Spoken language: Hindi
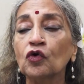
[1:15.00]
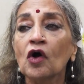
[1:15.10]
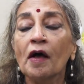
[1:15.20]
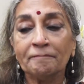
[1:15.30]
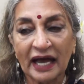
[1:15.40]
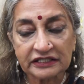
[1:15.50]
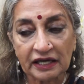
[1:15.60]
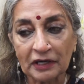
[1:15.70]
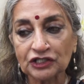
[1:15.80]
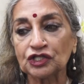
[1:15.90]
है मैं
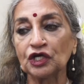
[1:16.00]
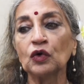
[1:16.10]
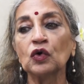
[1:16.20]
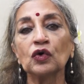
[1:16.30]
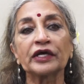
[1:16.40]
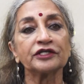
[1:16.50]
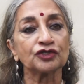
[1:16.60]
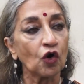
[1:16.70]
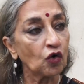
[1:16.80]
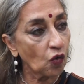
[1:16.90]
समझती हूँ कि
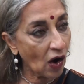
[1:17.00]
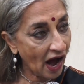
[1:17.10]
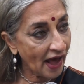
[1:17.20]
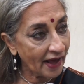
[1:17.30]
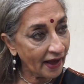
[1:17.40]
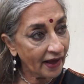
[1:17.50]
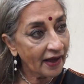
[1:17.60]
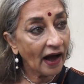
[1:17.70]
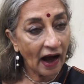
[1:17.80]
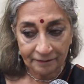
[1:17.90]
जो हुआ है
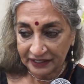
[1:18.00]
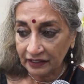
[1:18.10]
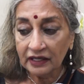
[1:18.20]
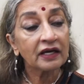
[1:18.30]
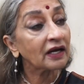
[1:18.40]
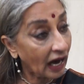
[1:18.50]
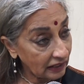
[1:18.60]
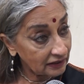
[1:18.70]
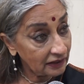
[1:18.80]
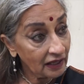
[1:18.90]
अभी
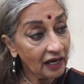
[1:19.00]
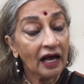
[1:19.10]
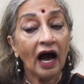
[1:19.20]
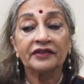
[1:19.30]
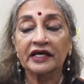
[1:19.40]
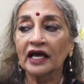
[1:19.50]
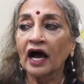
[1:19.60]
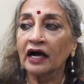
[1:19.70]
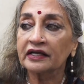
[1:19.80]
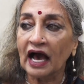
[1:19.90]
कल देखिए
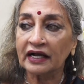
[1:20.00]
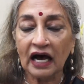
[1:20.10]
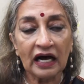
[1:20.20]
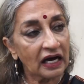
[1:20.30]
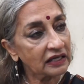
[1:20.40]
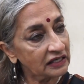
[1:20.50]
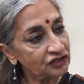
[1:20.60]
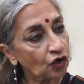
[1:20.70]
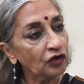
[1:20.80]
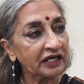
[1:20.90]
11
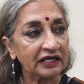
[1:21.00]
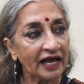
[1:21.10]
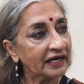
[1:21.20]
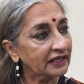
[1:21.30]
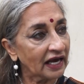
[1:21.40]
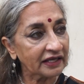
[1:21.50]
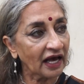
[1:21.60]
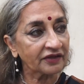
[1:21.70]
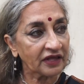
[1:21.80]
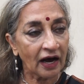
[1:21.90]
अगस्त को डिक्लेयर किया
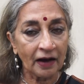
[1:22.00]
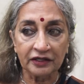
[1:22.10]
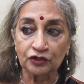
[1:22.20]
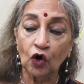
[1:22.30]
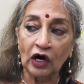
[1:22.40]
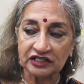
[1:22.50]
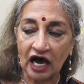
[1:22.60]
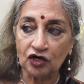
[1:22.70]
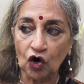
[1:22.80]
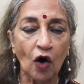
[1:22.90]
गया था
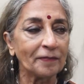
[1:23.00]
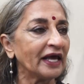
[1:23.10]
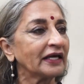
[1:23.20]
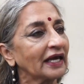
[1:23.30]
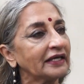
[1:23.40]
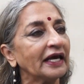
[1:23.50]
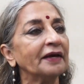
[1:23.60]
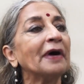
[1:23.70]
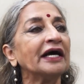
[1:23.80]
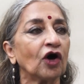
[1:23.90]
2009 में कि ये
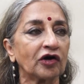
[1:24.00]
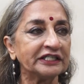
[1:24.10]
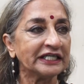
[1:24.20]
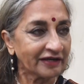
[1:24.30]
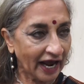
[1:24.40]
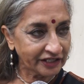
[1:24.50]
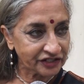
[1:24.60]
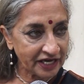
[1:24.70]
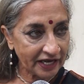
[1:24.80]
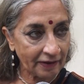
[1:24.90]
माइनॉरिटी
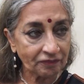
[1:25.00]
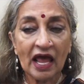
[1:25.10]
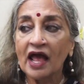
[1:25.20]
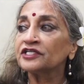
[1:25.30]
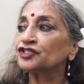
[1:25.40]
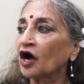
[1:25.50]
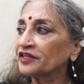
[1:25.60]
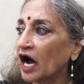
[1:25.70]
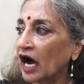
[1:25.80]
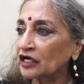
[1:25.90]
राइट्स डे है
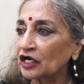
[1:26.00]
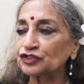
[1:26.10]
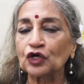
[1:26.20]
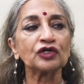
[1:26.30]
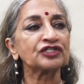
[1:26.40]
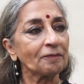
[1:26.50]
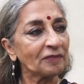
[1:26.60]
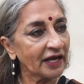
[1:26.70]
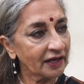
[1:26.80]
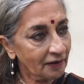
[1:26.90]
14 अगस्त को
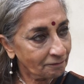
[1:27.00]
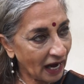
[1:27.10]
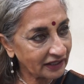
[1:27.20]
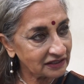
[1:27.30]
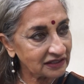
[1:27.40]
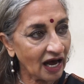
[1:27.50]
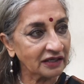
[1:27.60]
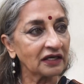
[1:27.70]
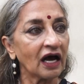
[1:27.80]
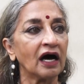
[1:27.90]
सबने
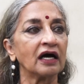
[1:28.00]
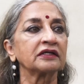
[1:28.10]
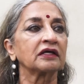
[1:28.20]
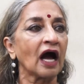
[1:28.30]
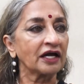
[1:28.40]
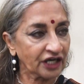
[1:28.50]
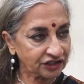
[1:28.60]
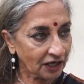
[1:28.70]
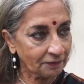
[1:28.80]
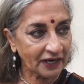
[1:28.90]
पाकिस्तान का
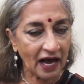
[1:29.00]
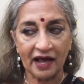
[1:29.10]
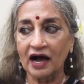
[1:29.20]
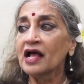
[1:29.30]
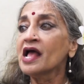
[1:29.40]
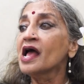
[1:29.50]
जश्न मनाया